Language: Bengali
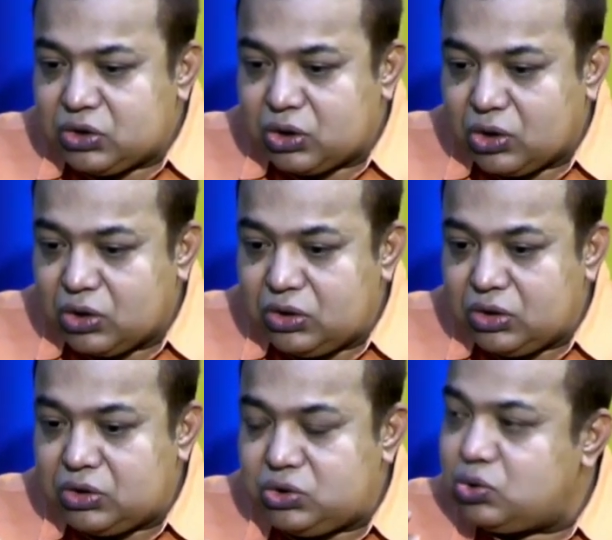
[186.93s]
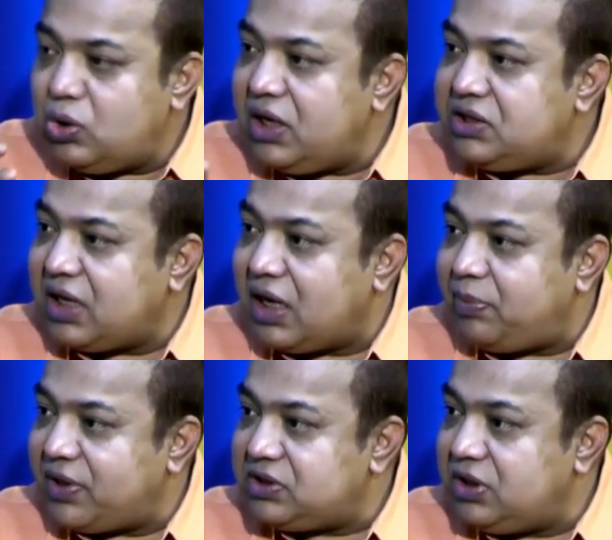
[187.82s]
যখন চুলের
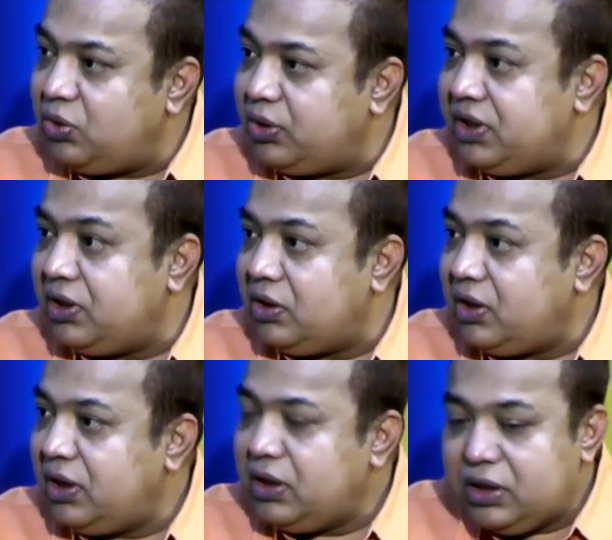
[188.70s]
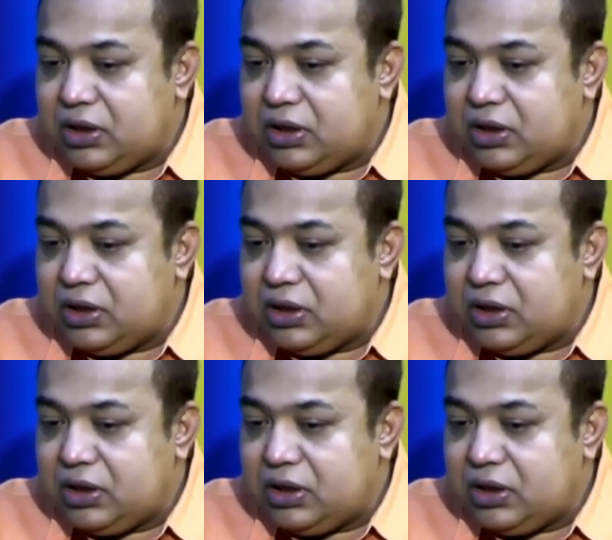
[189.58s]
চারপাশ দিয়ে ঢুকিয়ে দেওয়া হয়